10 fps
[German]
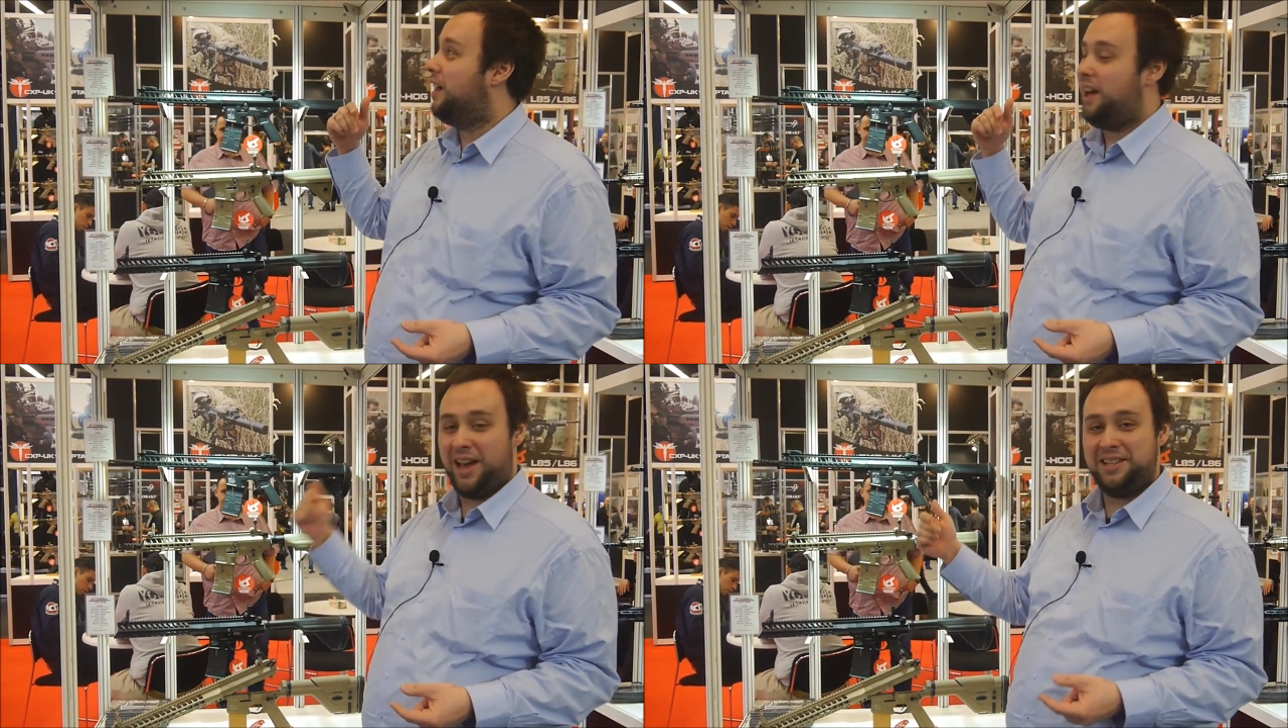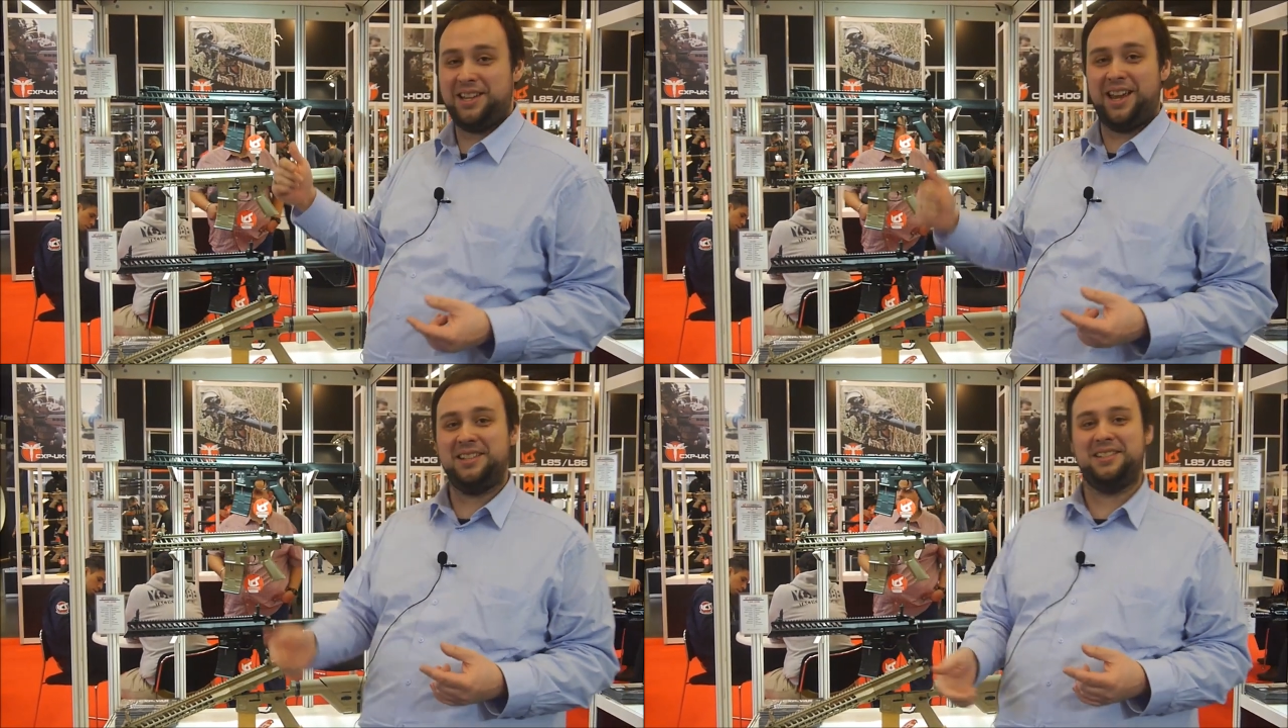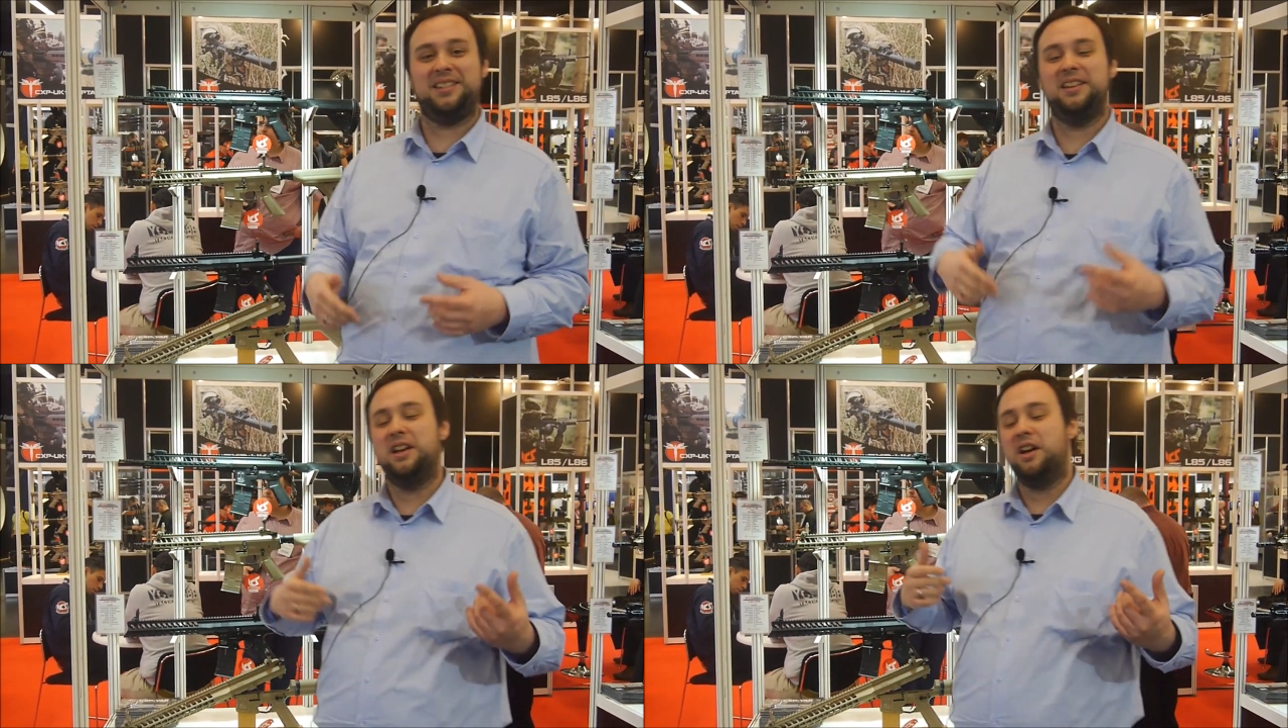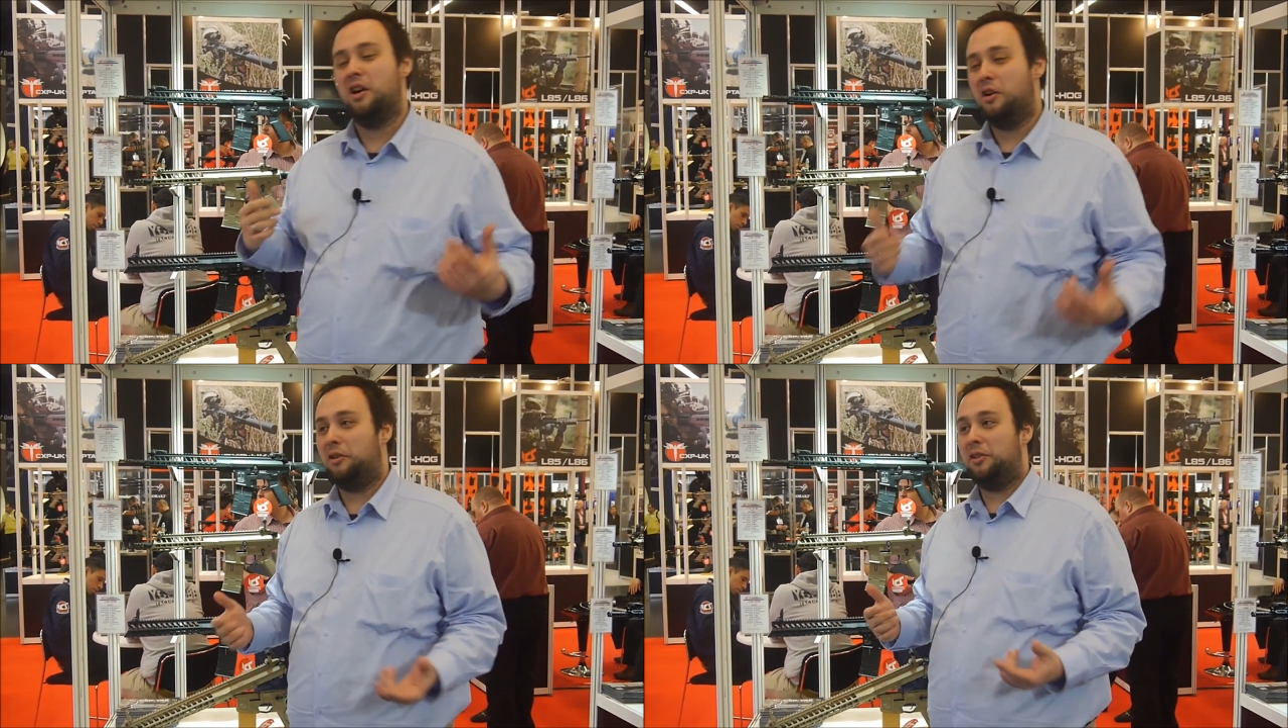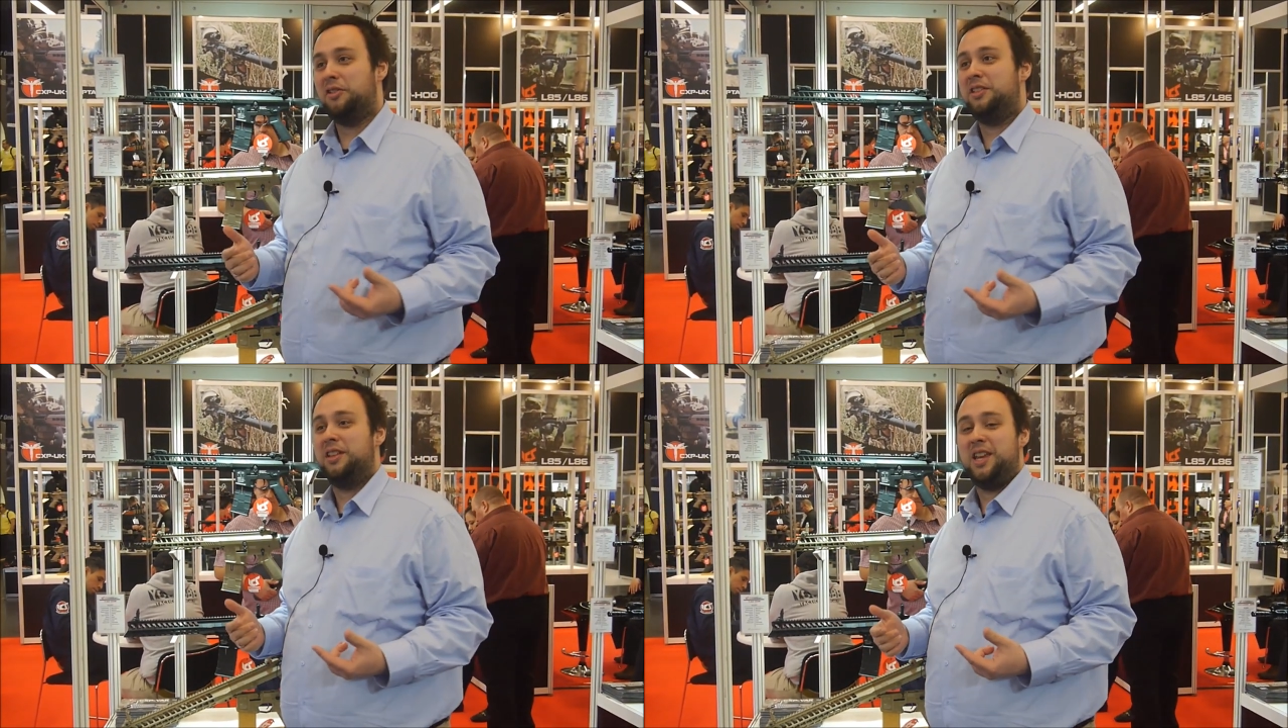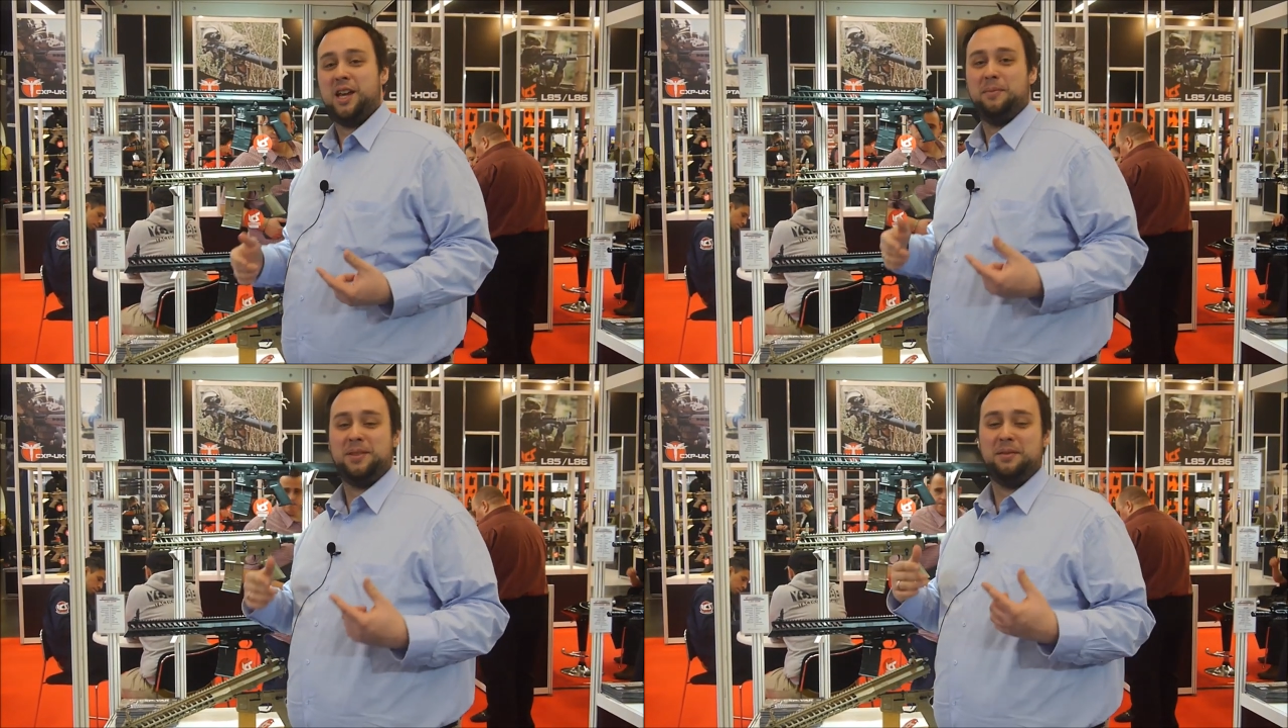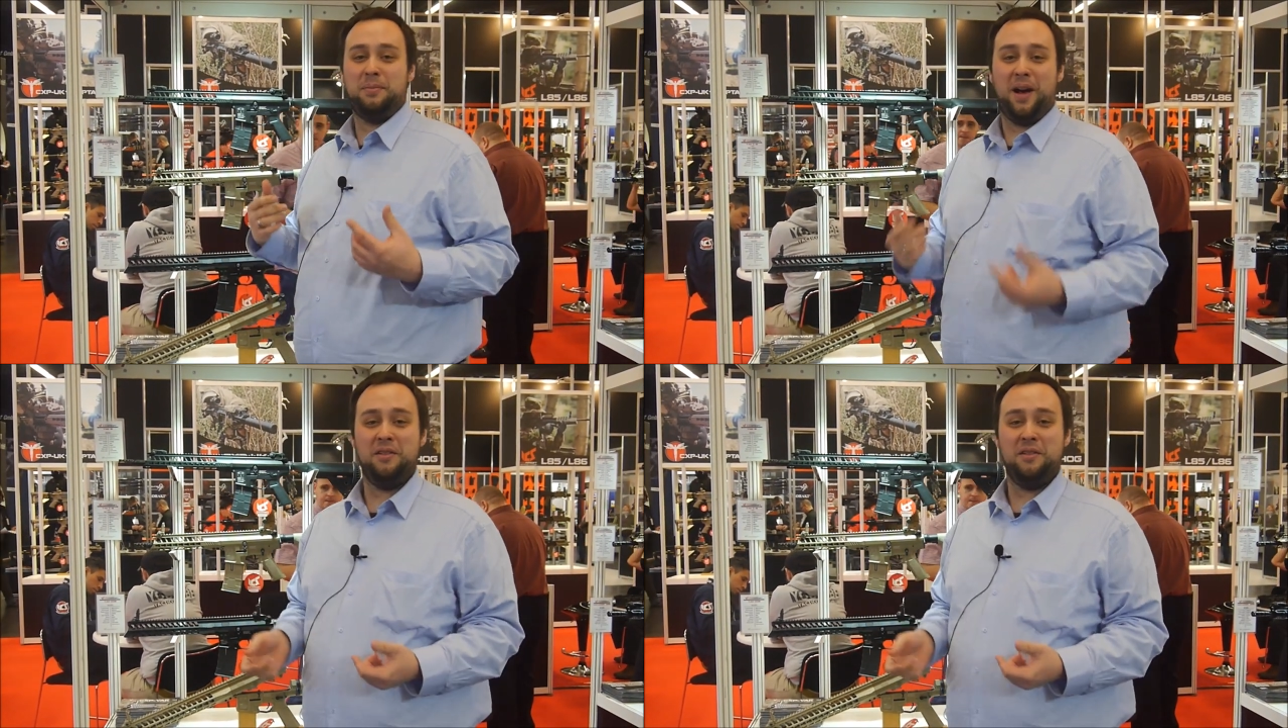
ICS und hier gibt es ein paar